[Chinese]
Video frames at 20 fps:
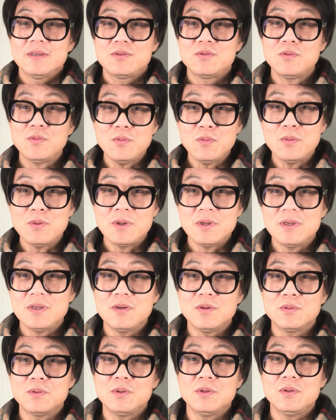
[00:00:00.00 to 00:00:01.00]
中国人
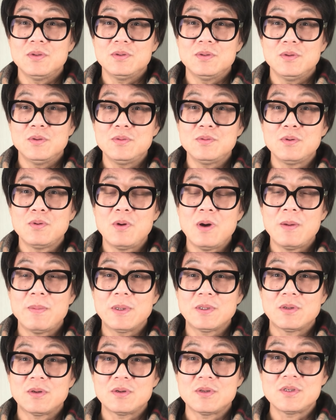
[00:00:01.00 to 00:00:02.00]
有有有一句话
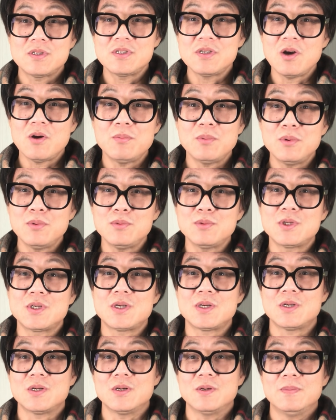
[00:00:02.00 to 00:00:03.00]
嘛，叫笑不露
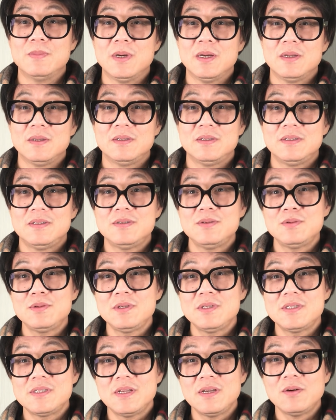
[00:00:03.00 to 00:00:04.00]
齿嘛。你就是
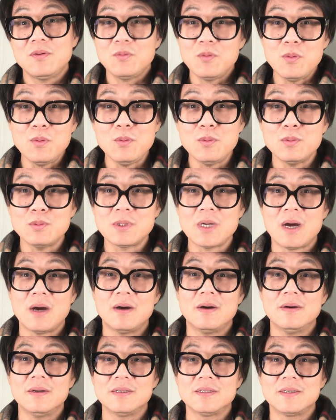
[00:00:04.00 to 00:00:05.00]
你在公共
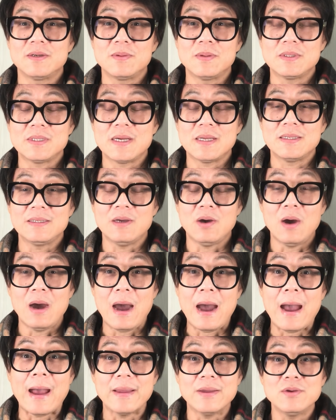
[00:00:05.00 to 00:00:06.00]
场合的情况下，你要
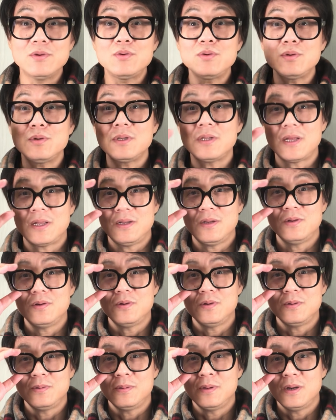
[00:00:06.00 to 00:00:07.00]
含蓄一点，你
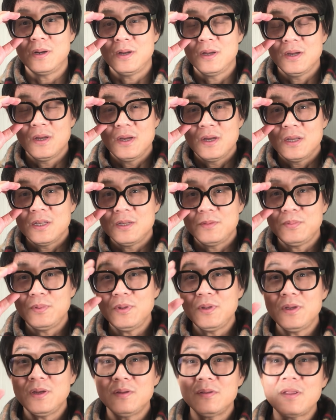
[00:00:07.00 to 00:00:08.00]
说是不是？你不
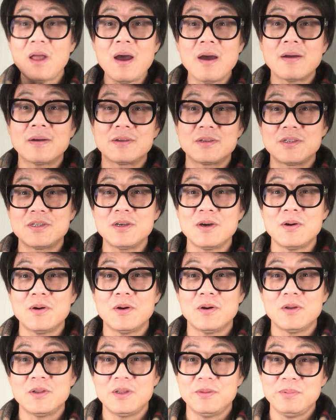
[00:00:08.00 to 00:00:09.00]
能浪
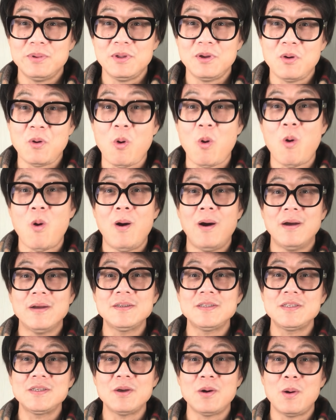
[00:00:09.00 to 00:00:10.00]
笑，你不能狂
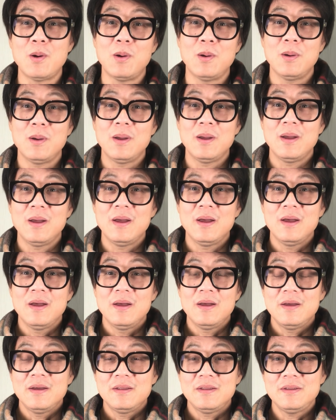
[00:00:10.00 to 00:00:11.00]
笑。
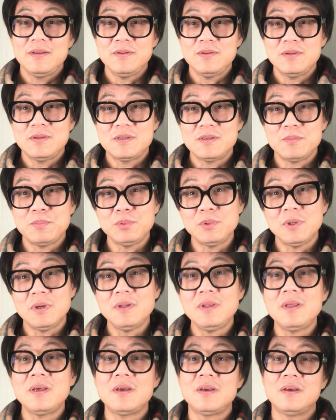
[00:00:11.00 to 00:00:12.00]
因为这不
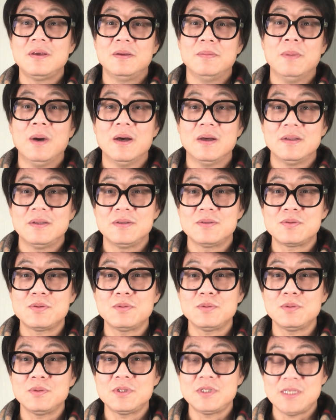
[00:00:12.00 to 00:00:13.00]
得体嘛，你
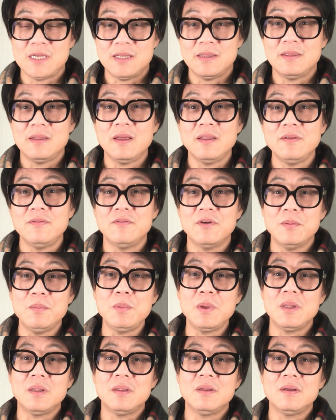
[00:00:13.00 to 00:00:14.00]
从简单的文
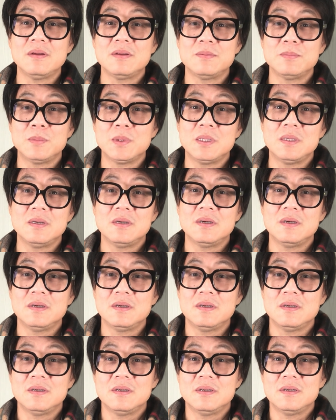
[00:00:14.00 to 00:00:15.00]
明的这么一
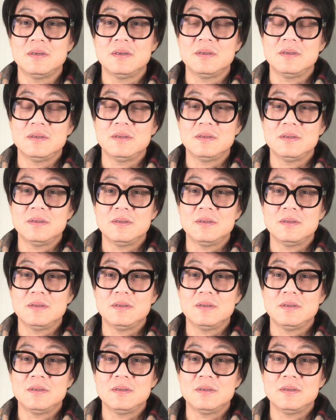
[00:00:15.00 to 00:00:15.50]
个